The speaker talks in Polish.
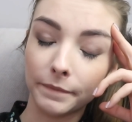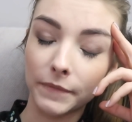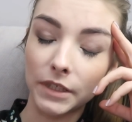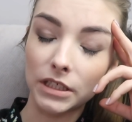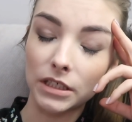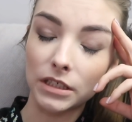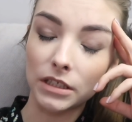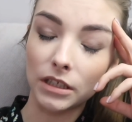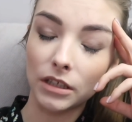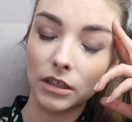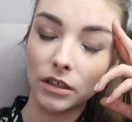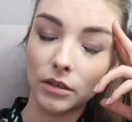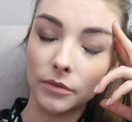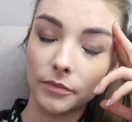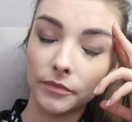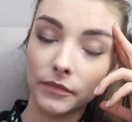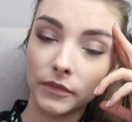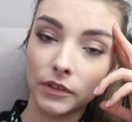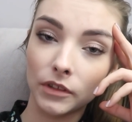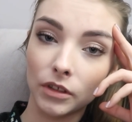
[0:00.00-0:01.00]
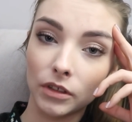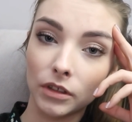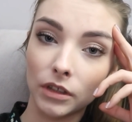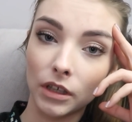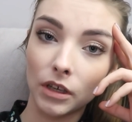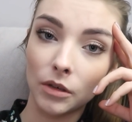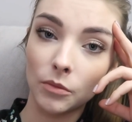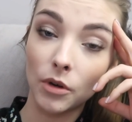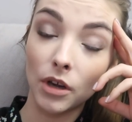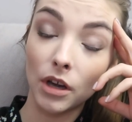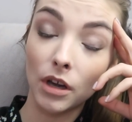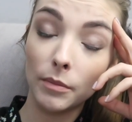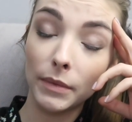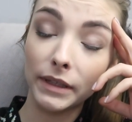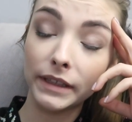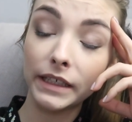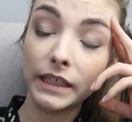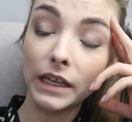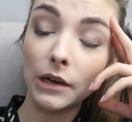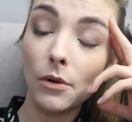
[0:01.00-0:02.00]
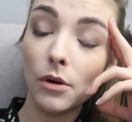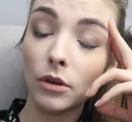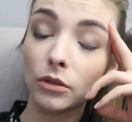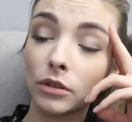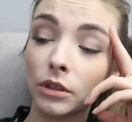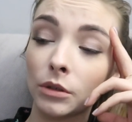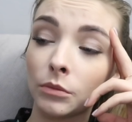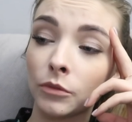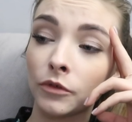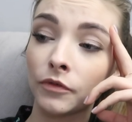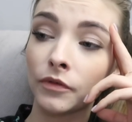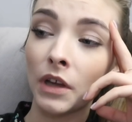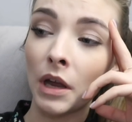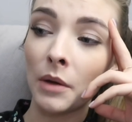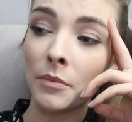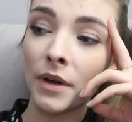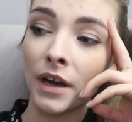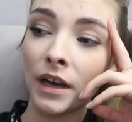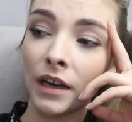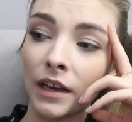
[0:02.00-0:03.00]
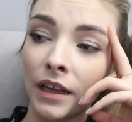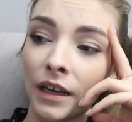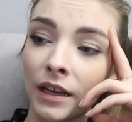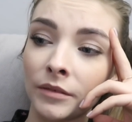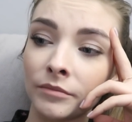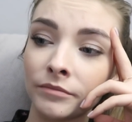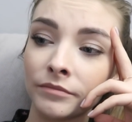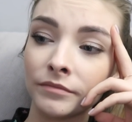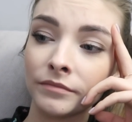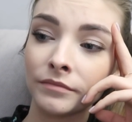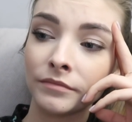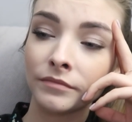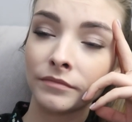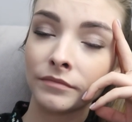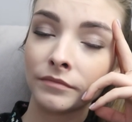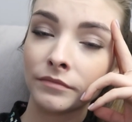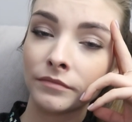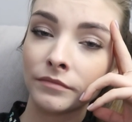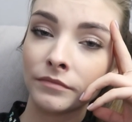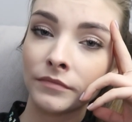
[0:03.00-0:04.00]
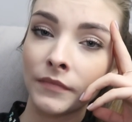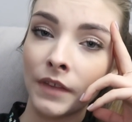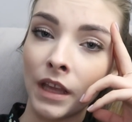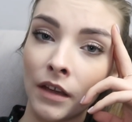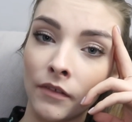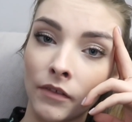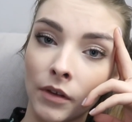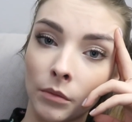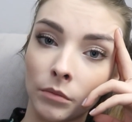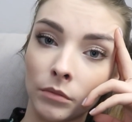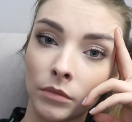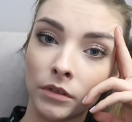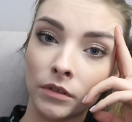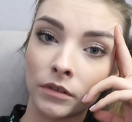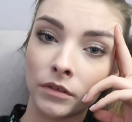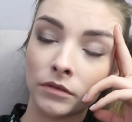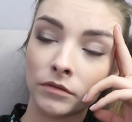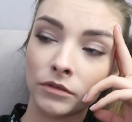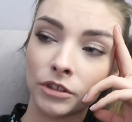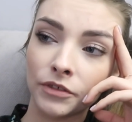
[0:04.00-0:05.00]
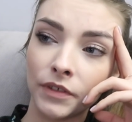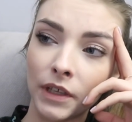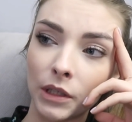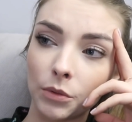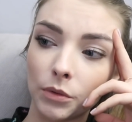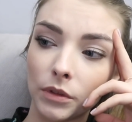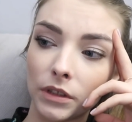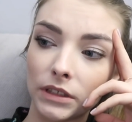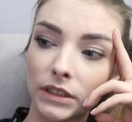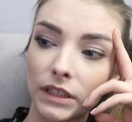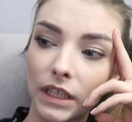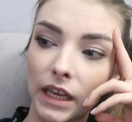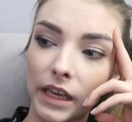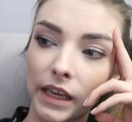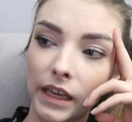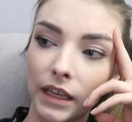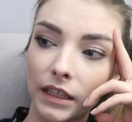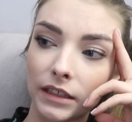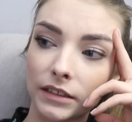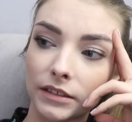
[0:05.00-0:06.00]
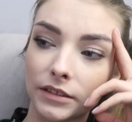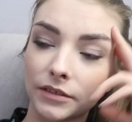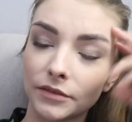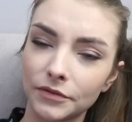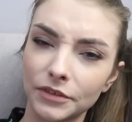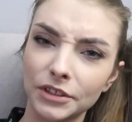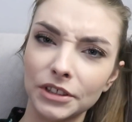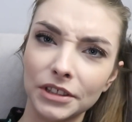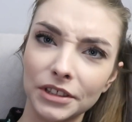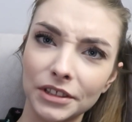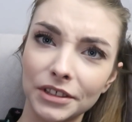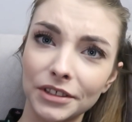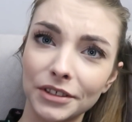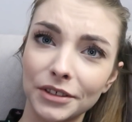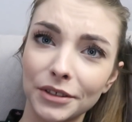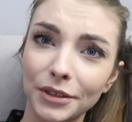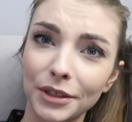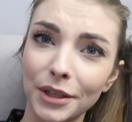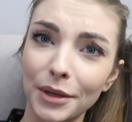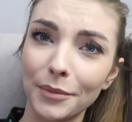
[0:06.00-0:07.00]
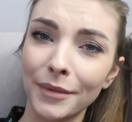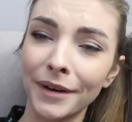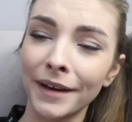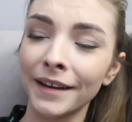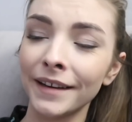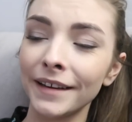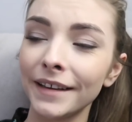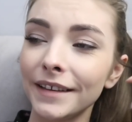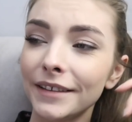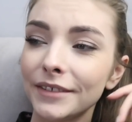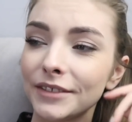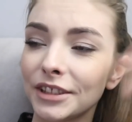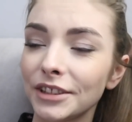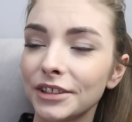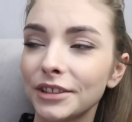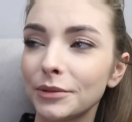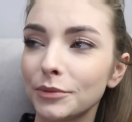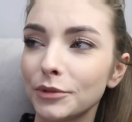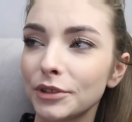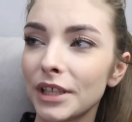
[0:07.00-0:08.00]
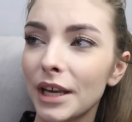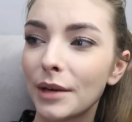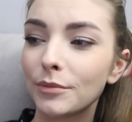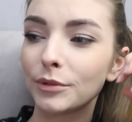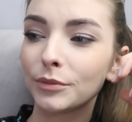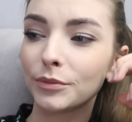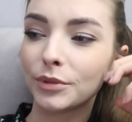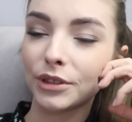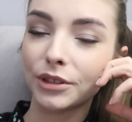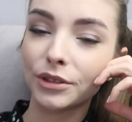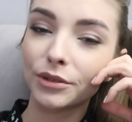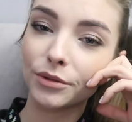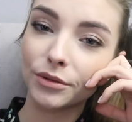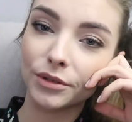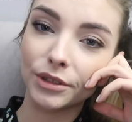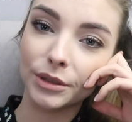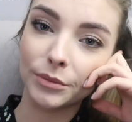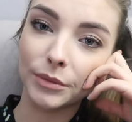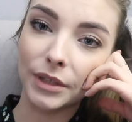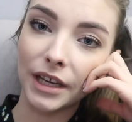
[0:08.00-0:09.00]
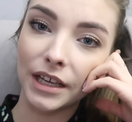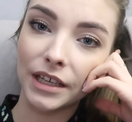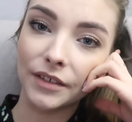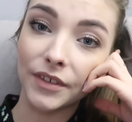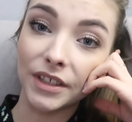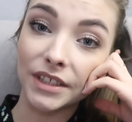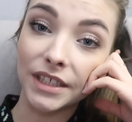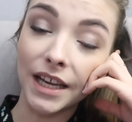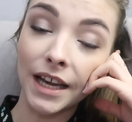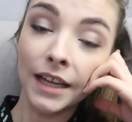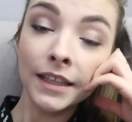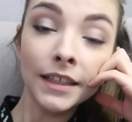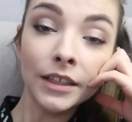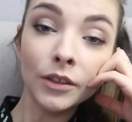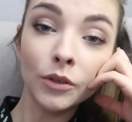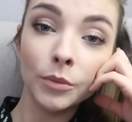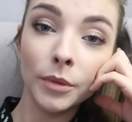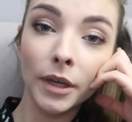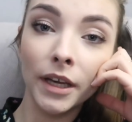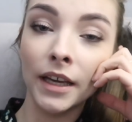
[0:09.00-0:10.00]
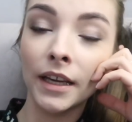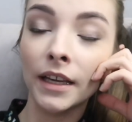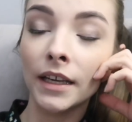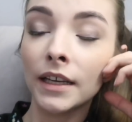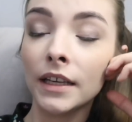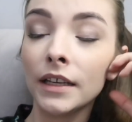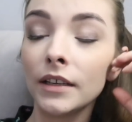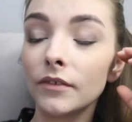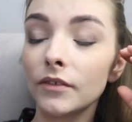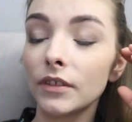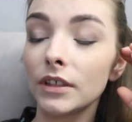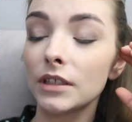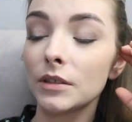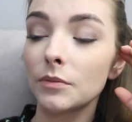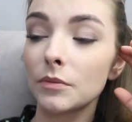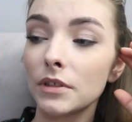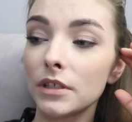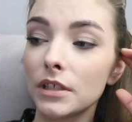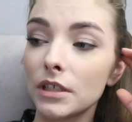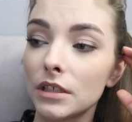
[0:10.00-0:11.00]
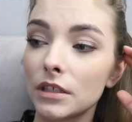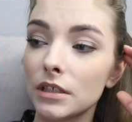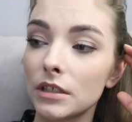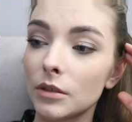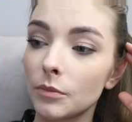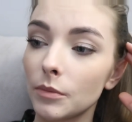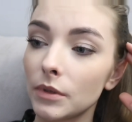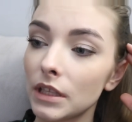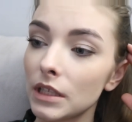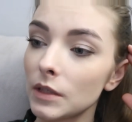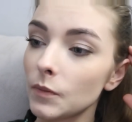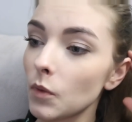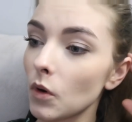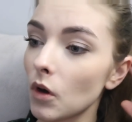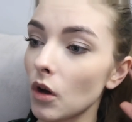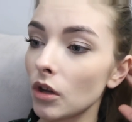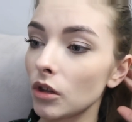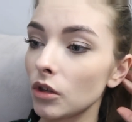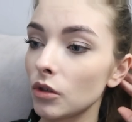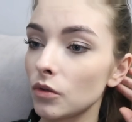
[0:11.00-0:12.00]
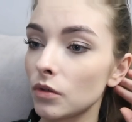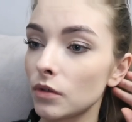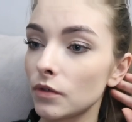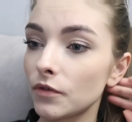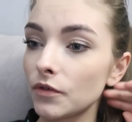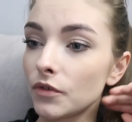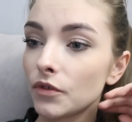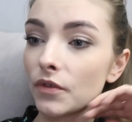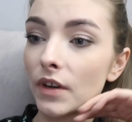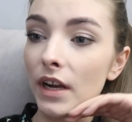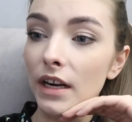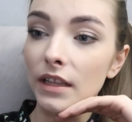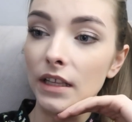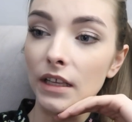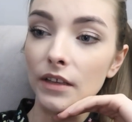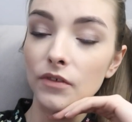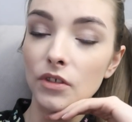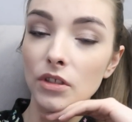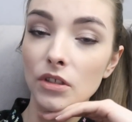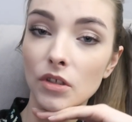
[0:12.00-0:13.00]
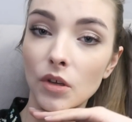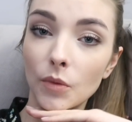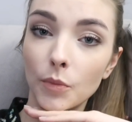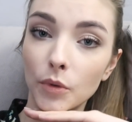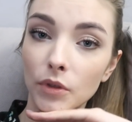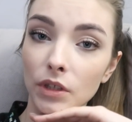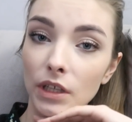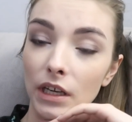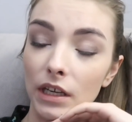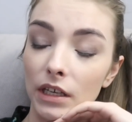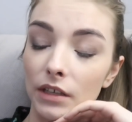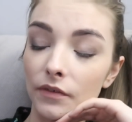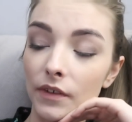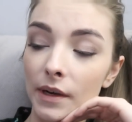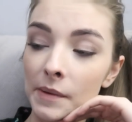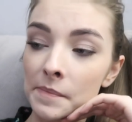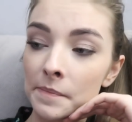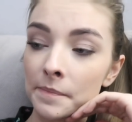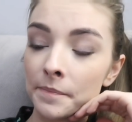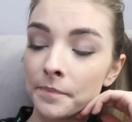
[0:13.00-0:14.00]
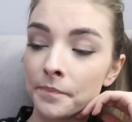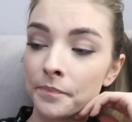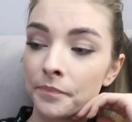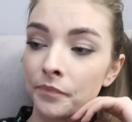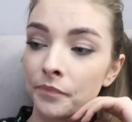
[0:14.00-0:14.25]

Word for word: wiecie czego, do tego mojego materiału, o którym mówiłam, ale nie wiem, bo światło jest jakie jest, no w zasadzie go nie ma, w sensie musiałabym przy sztucznym nagrywać, a nie lubię, więc myślę, że sobie na spokojnie już w czwartek wszystko ponagrywam